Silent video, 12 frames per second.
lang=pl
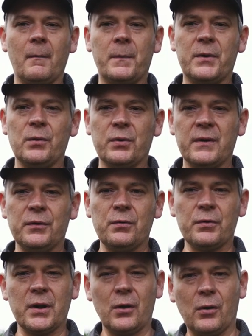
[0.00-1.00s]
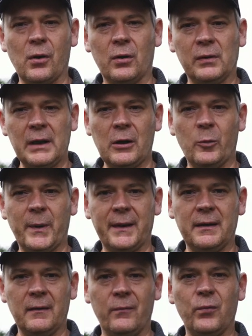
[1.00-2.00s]
przy użyciu szerokokątnego
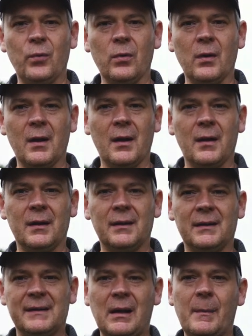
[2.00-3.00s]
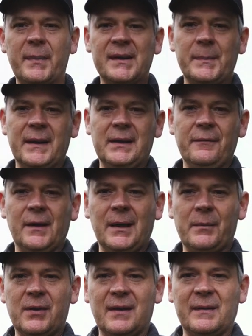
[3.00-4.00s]
obiektywu cała perspektywa
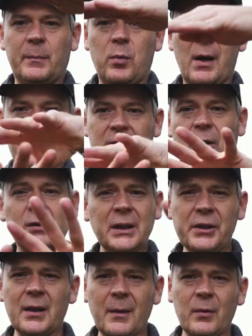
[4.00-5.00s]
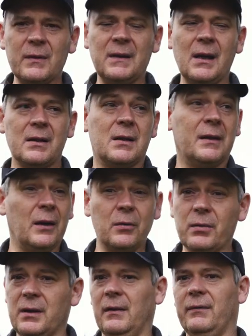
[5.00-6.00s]
nam się spłaszcza, ona się nam rozjeżdża, te
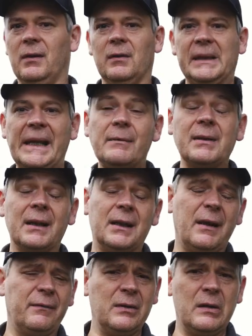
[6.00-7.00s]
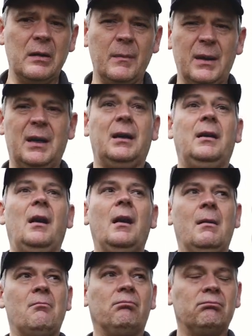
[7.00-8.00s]
góry nie wyglądają tak, jak je widzimy, takie
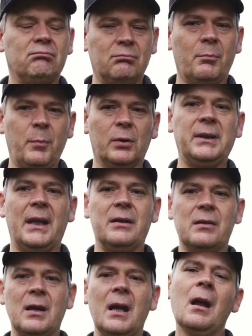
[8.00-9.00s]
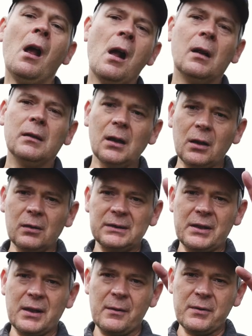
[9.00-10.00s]
potężne, tylko
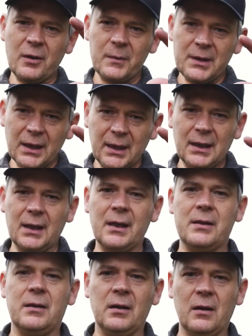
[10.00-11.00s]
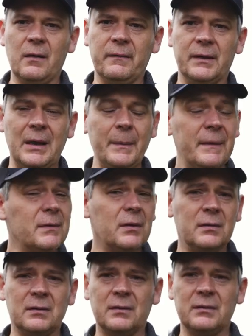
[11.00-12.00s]
zaczynają się robić takie naleśnikowe. Na
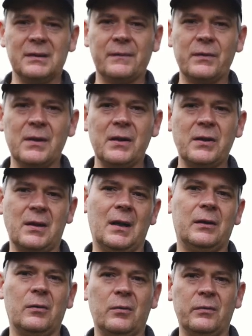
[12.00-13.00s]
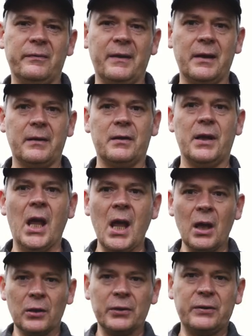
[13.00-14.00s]
pewno to zwróciliście na to uwagę, że
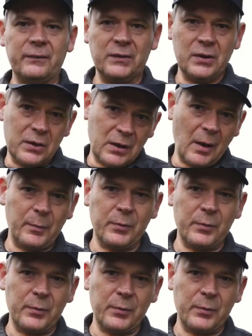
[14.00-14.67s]
to co widzicie, a